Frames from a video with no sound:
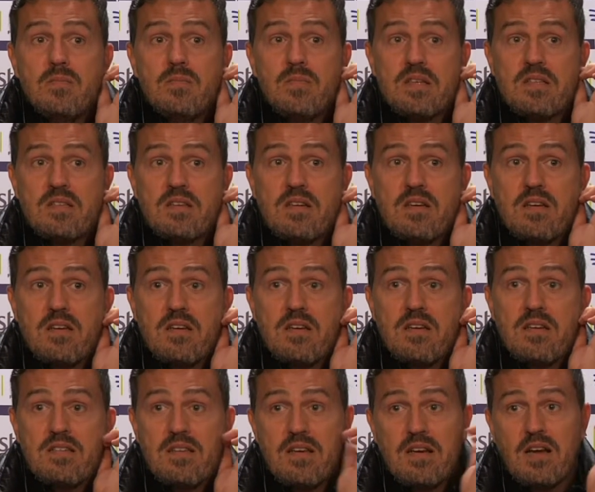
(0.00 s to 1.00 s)
Parce
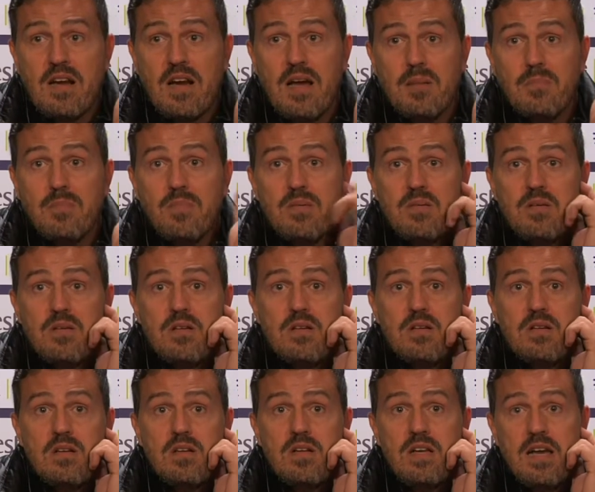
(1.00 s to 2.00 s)
que à ce club,
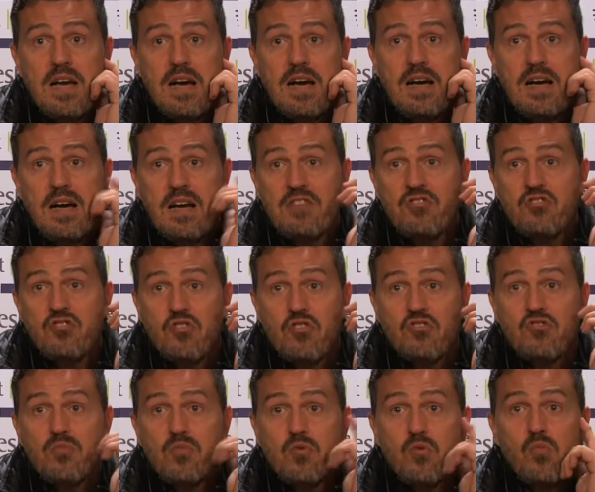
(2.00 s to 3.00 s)
il y a une
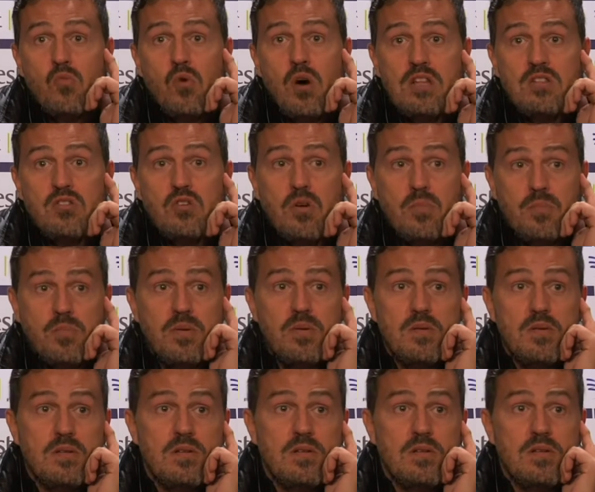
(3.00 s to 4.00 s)
chose pour moi top,
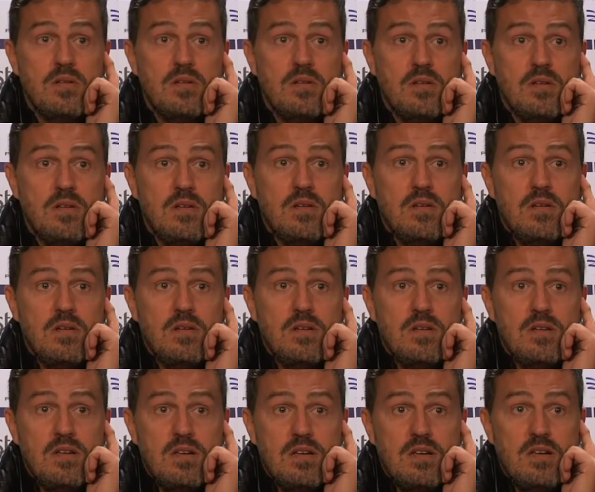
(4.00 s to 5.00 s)

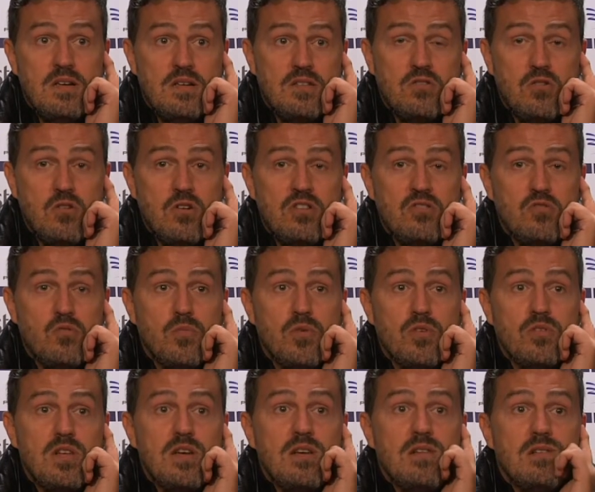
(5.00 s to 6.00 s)
et sont les
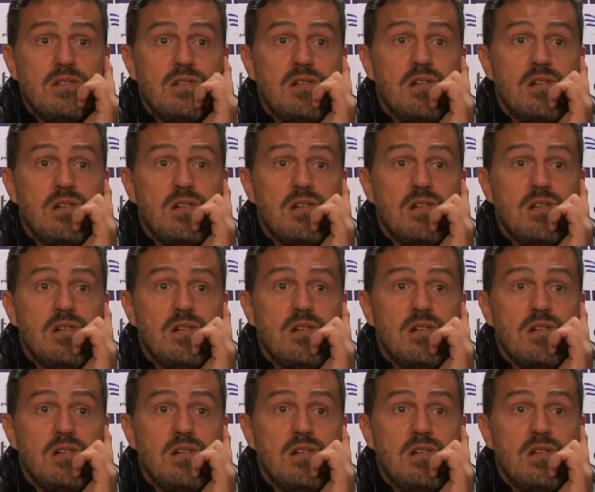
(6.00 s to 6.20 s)
supporters.